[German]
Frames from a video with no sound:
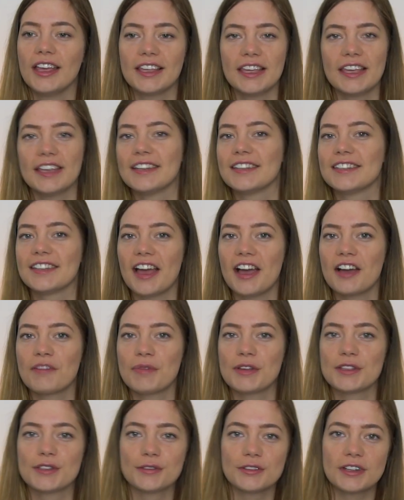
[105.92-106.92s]
jeden Tag
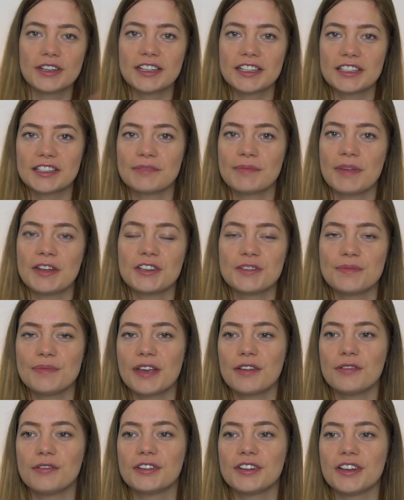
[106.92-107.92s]
bei so einer riesen
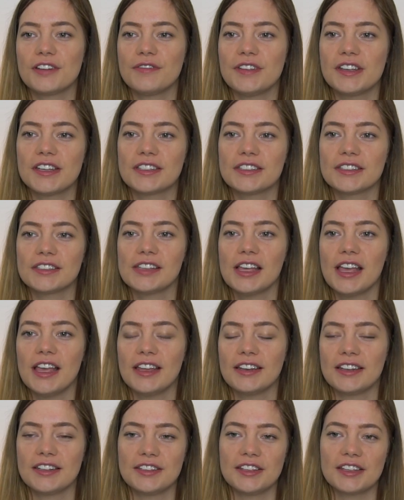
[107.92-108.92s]
Menschenmenge unterwegs ist.
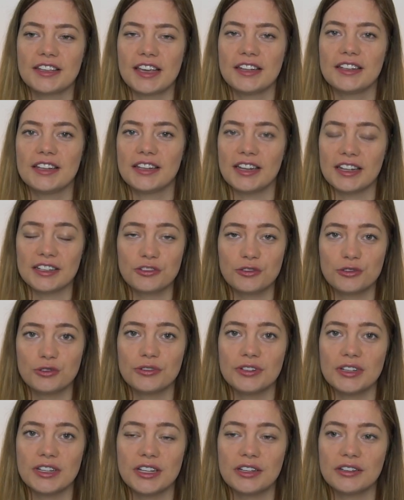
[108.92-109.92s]
Deswegen kennt er das
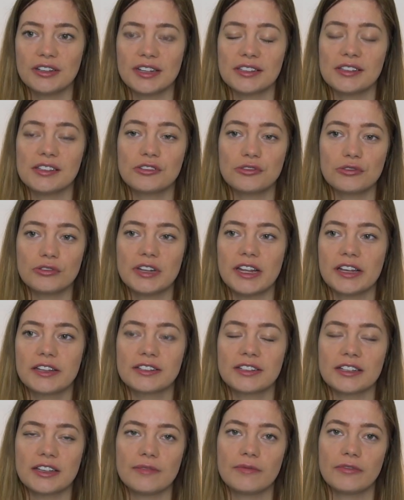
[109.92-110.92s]
schon nicht. Das ist schon
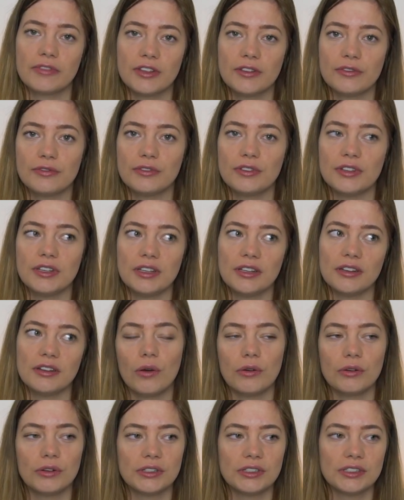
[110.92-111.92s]
extrem viel für ihn
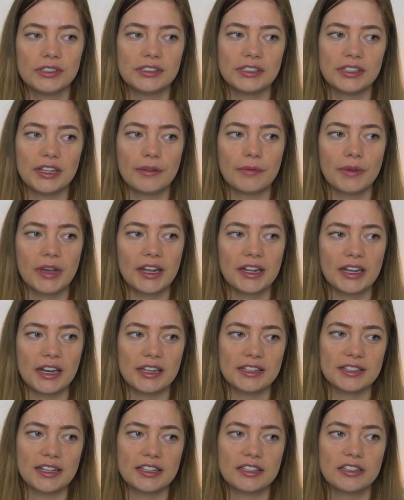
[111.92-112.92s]
und ähm, kriegt er
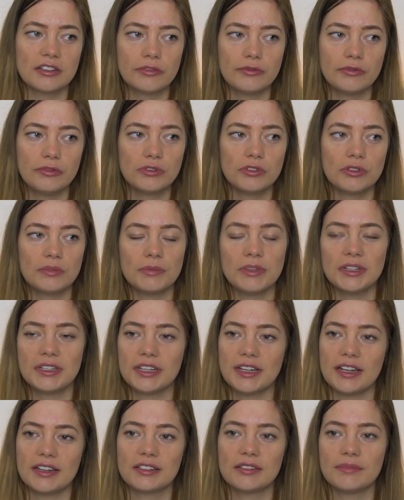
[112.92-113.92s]
das ganze Gewusel mit,
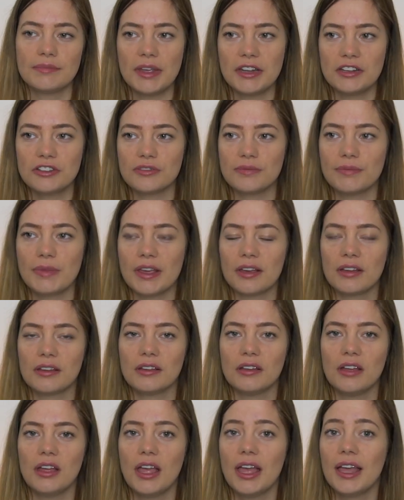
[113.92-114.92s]
die ganze
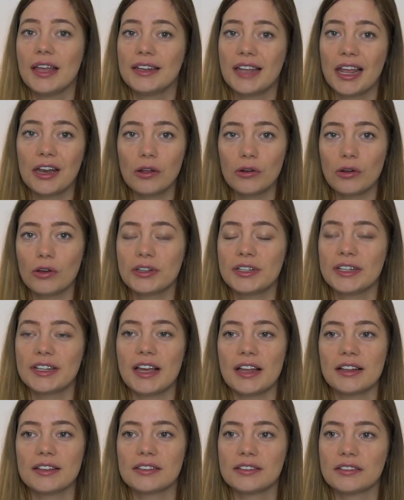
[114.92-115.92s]
Menschenmenge. Dann auch noch die
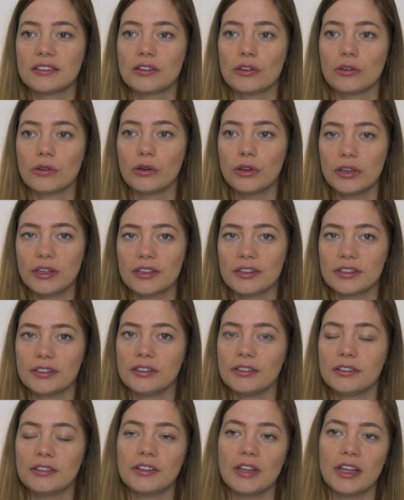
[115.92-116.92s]
ganzen
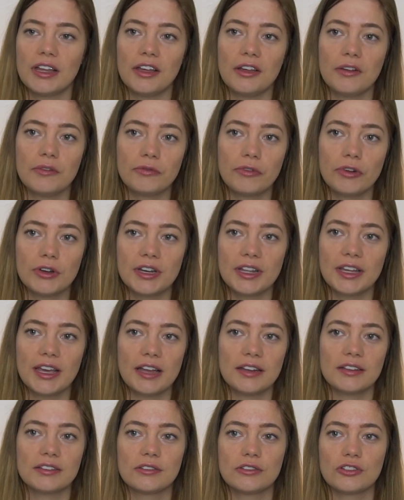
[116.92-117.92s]
Gerüche ähm, von den
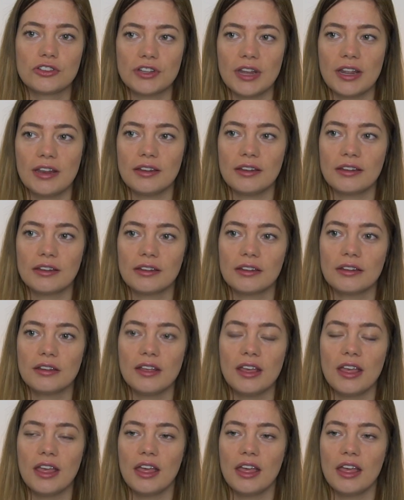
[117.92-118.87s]
ganzen Ständen